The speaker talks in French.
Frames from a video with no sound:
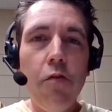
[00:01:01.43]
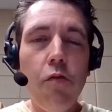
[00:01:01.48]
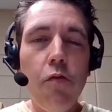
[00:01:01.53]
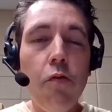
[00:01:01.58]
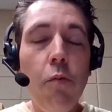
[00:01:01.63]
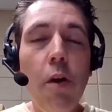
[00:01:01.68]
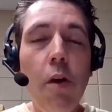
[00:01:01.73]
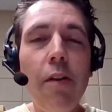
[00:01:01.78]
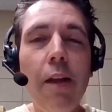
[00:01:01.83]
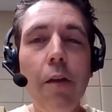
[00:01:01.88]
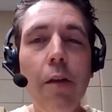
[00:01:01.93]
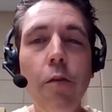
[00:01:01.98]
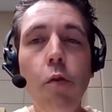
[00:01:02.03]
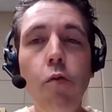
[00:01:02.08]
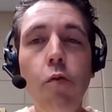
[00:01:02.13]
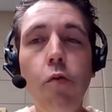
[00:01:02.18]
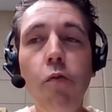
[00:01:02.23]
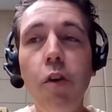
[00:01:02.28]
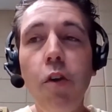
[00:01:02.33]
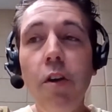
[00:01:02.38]
Excuse-moi, très
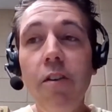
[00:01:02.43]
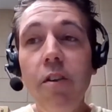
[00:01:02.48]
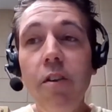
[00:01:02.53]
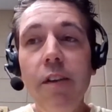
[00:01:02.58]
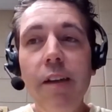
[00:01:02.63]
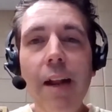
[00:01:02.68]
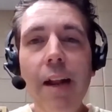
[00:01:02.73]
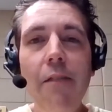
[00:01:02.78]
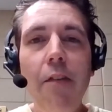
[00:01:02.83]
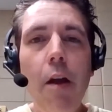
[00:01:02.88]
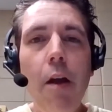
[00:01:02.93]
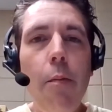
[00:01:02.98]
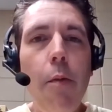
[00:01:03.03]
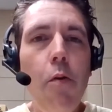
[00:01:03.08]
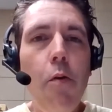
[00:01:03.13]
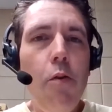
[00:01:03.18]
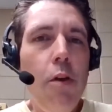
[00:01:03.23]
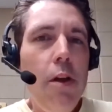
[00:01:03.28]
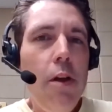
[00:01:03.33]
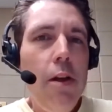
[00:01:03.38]
tôt, on trouve que Guy Lafleur,
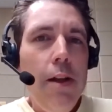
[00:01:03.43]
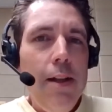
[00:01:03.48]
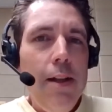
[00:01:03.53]
bon,